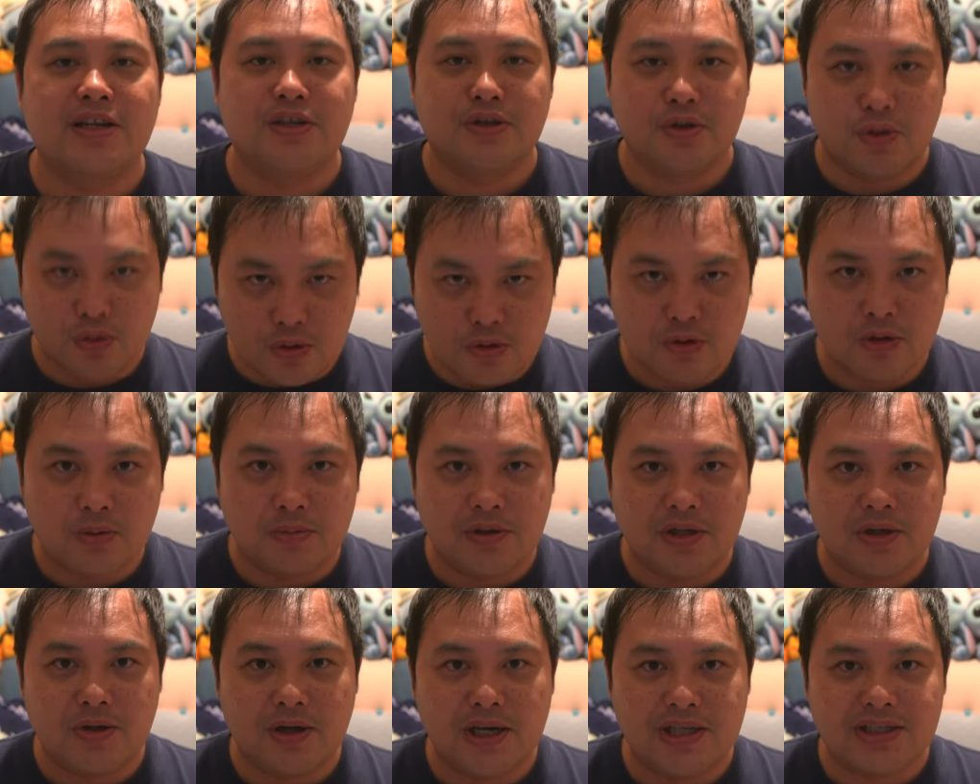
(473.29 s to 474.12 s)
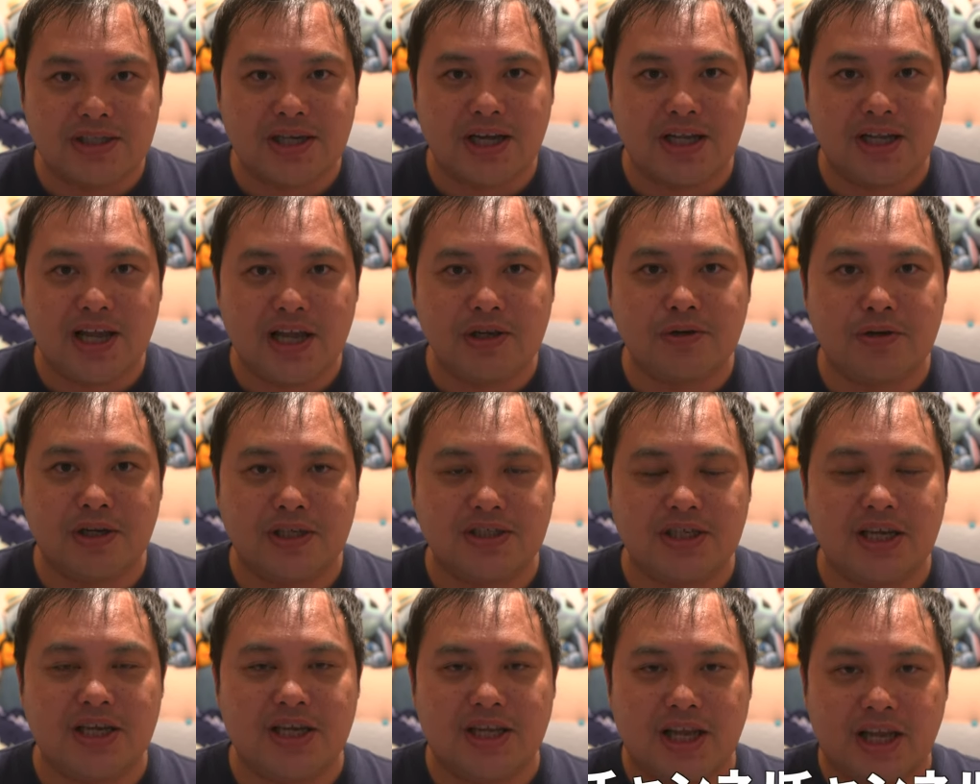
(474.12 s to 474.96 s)
情報のお見逃しがないように、
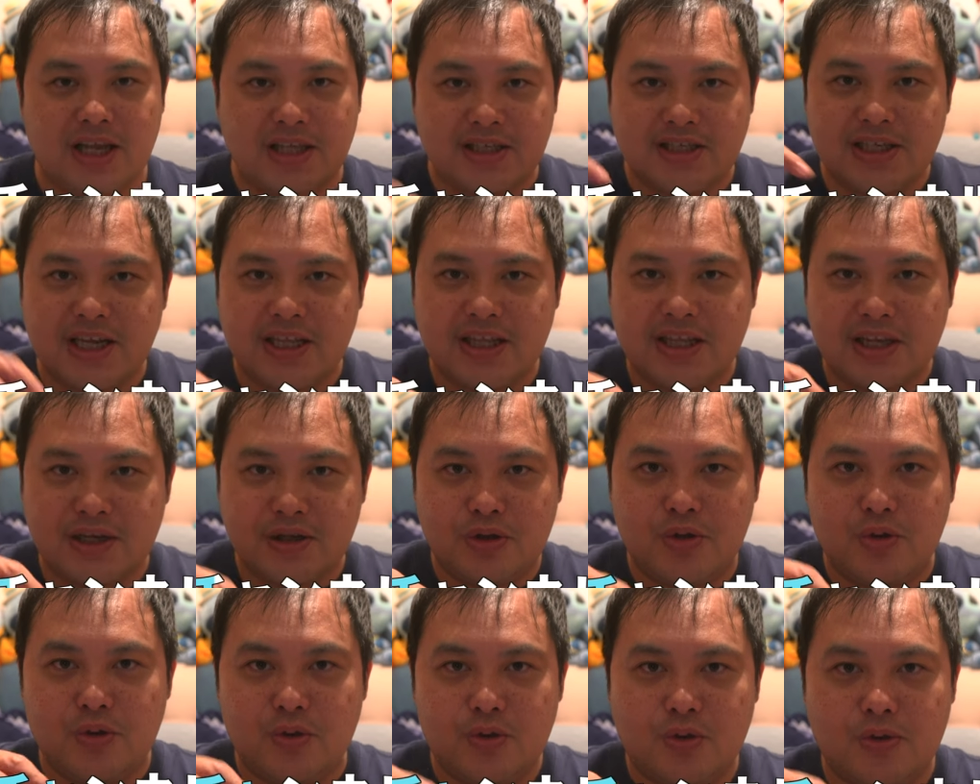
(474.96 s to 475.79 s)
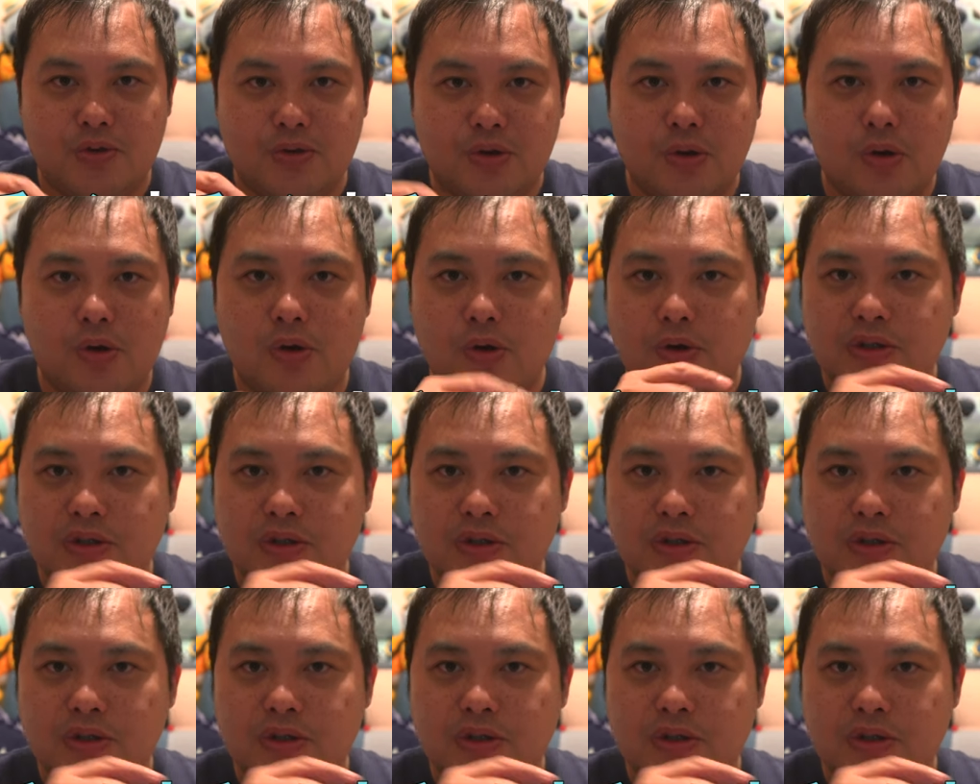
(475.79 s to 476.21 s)
ぜひね、チャンネル登録と、